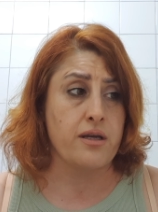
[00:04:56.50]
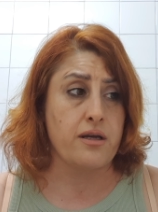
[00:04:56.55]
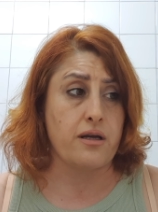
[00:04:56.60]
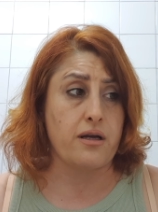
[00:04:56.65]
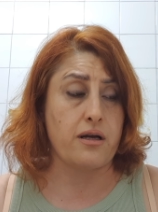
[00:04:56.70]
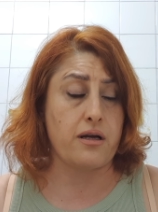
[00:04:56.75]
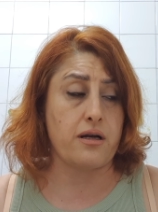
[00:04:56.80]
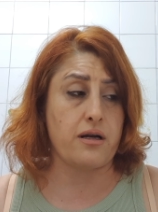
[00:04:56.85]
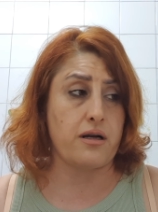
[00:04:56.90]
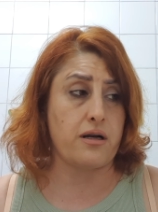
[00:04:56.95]

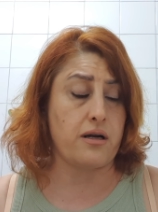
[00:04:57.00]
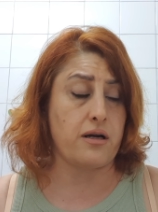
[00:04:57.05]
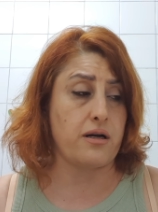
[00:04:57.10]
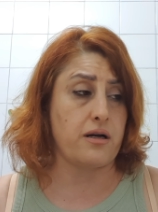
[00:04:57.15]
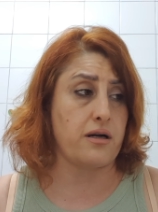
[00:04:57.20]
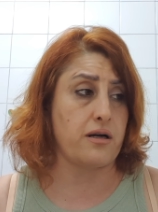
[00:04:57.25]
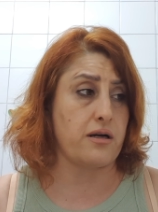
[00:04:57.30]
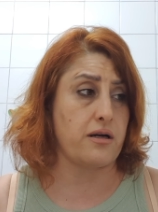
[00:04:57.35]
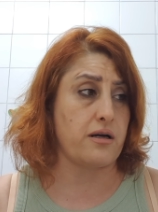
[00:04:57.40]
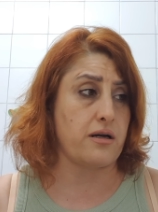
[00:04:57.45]
э,
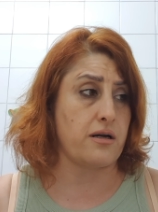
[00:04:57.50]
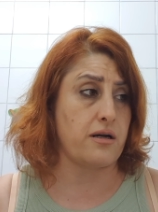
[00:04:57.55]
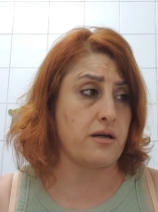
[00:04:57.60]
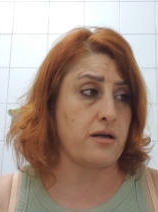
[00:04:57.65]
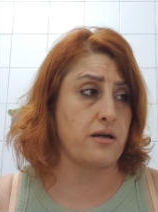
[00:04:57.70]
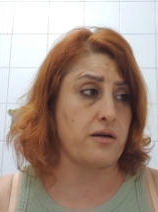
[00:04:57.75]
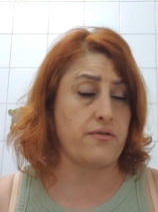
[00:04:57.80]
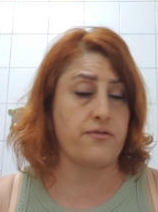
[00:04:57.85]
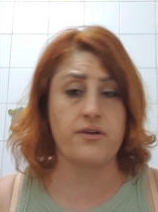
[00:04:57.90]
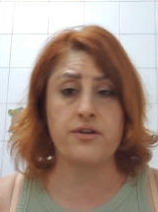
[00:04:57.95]

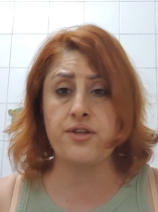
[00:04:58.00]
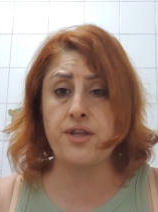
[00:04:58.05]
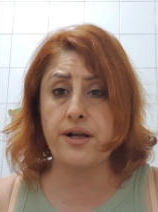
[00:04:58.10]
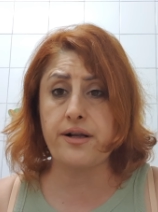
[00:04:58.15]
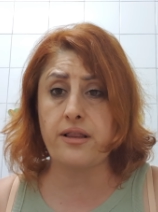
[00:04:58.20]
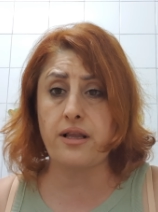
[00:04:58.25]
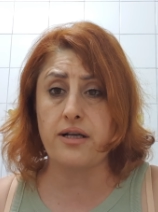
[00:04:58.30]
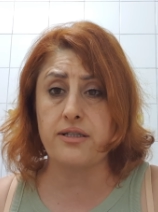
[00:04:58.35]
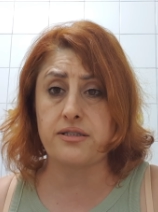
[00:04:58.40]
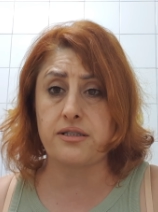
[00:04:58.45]
в
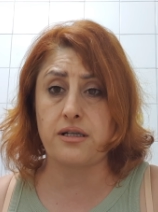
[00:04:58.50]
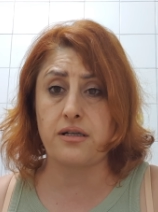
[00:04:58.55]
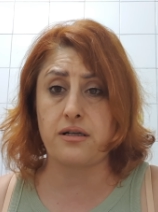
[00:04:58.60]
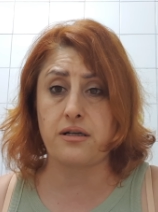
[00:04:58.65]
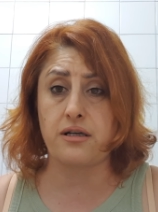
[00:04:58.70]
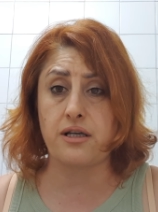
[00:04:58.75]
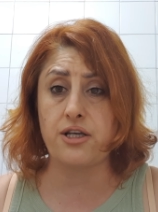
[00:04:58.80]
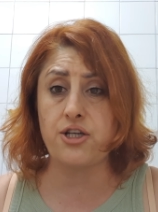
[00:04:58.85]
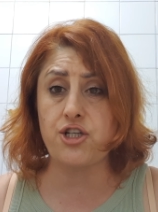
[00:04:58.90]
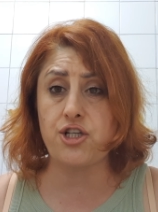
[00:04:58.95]

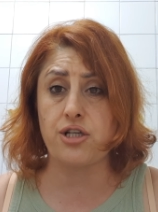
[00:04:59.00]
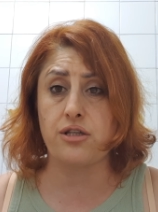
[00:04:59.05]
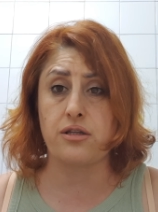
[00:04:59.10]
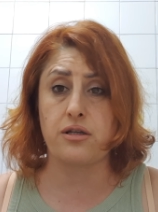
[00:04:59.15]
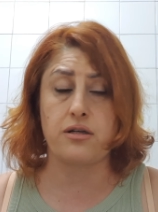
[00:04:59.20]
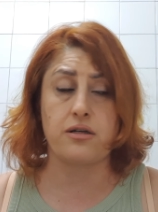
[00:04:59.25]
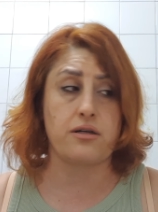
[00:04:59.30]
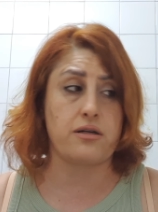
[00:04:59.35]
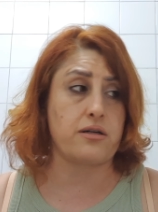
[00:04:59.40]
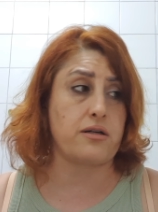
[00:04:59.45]
одноклассниках, ищет
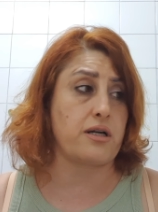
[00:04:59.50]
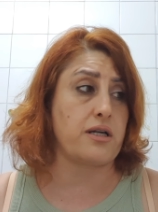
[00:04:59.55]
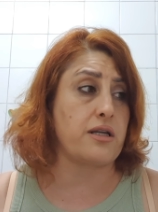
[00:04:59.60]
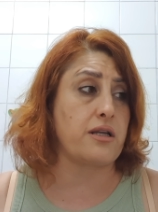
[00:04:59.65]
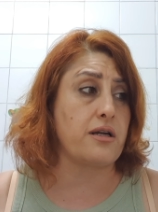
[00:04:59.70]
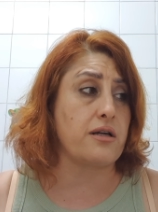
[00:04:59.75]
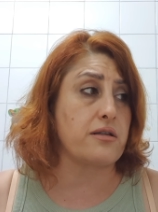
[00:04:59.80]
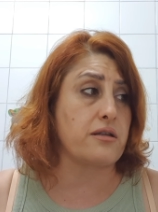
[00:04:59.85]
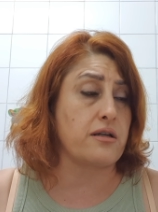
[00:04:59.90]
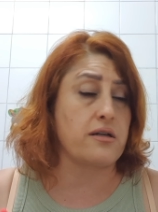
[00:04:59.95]
э,
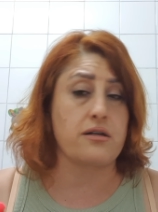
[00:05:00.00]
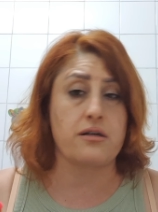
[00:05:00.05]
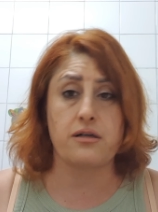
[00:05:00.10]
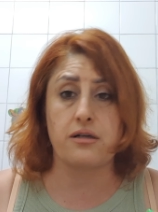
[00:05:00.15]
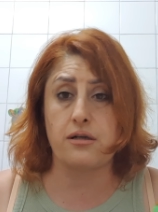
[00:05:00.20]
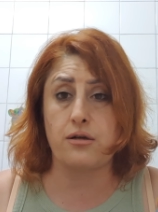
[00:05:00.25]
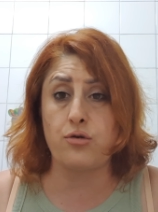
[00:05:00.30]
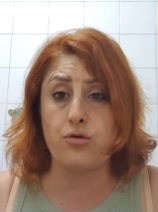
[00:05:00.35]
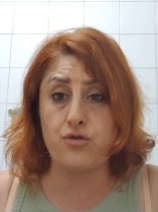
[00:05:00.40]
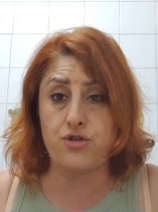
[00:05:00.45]

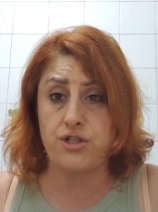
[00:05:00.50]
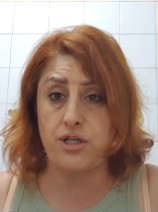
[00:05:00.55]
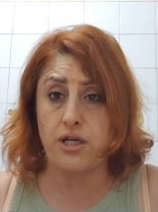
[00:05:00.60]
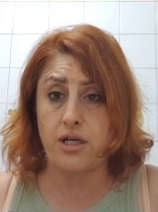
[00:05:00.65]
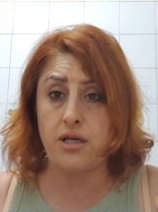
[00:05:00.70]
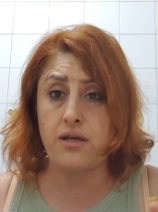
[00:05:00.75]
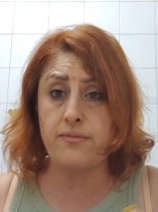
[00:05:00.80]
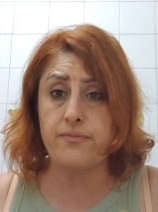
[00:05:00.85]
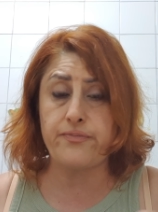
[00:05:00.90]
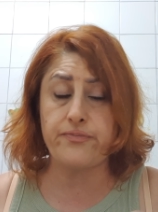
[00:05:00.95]
каких-то
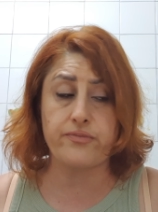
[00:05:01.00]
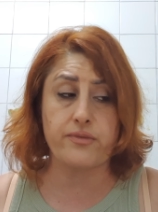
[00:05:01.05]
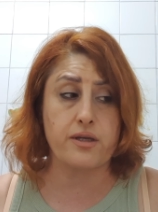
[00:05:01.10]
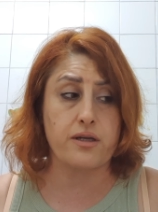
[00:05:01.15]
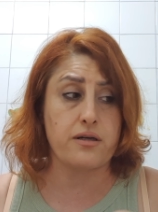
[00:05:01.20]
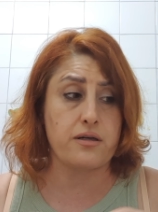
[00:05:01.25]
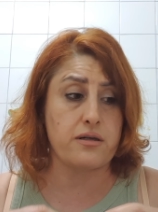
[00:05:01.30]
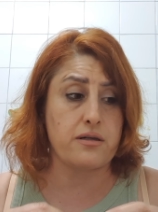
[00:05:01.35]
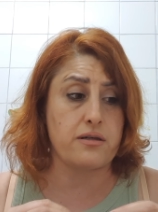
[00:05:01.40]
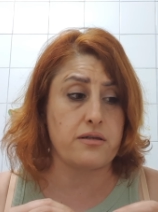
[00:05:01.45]
людей,
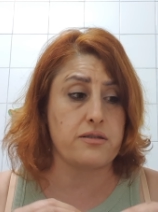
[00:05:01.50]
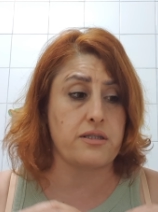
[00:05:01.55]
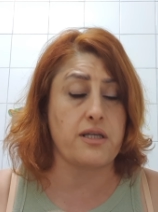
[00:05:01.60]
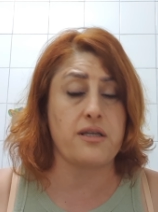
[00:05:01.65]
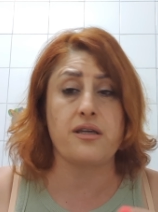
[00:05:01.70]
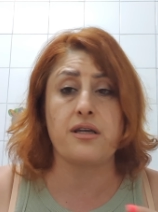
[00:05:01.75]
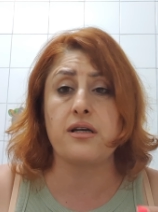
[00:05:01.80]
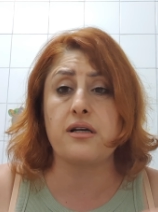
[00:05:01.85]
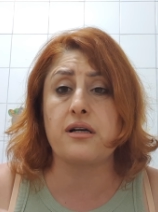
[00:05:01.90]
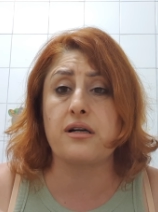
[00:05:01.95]

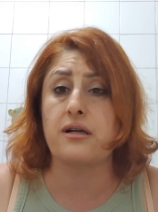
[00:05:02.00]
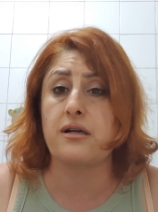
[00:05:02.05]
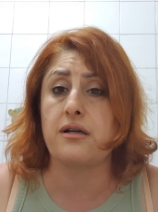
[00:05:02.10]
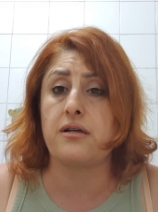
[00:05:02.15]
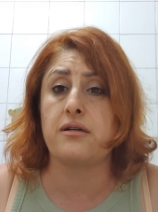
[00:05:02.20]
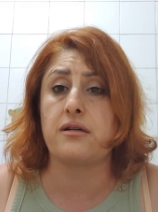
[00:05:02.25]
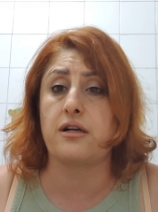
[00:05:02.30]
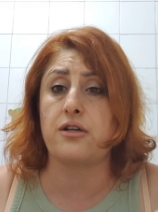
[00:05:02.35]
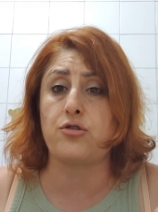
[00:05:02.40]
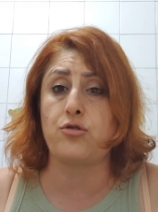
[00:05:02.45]
таких,
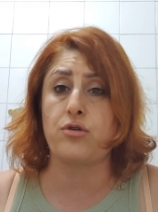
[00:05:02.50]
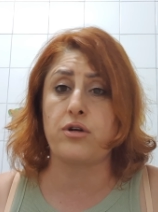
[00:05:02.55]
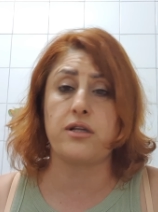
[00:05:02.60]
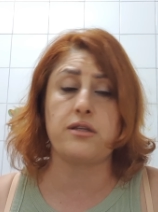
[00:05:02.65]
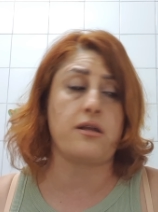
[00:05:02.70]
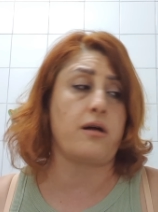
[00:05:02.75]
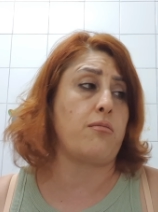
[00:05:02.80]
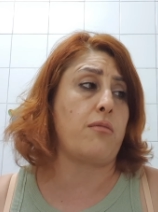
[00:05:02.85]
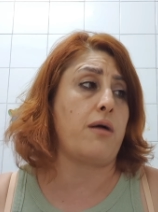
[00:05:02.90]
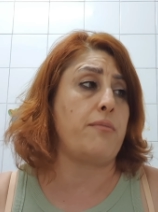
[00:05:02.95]
которые
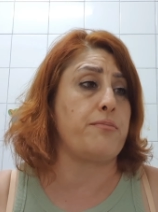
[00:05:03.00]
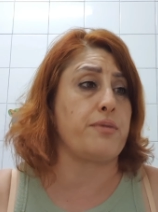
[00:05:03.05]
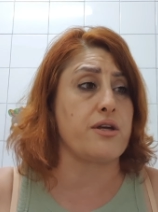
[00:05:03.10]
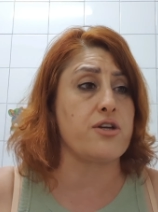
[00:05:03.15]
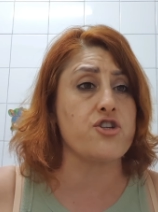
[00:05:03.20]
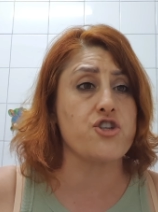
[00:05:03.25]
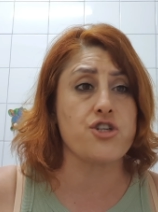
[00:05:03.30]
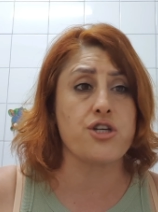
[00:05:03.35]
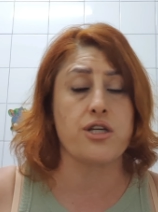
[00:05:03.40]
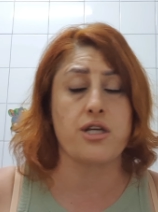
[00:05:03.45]
там
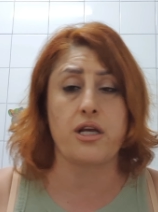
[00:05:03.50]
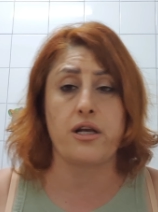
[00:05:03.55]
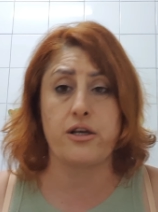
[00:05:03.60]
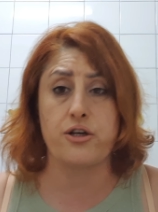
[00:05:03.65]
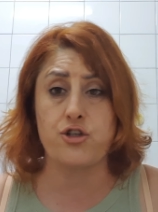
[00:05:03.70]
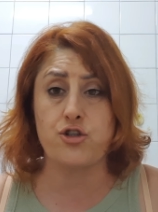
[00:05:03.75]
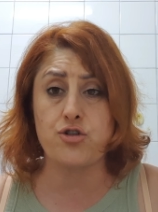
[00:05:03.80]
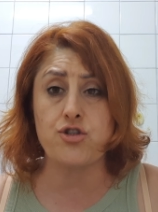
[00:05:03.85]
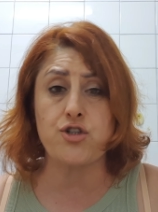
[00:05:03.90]
обижники или еще